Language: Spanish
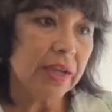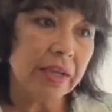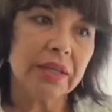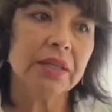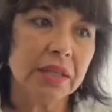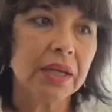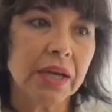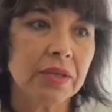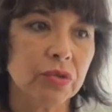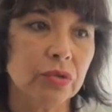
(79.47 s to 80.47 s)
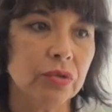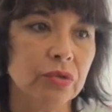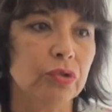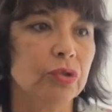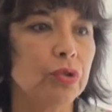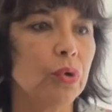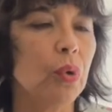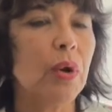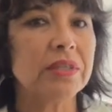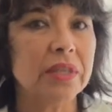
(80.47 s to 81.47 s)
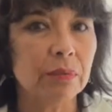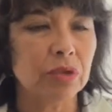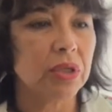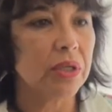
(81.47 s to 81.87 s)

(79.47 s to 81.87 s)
En este caso, nosotros lo hacemos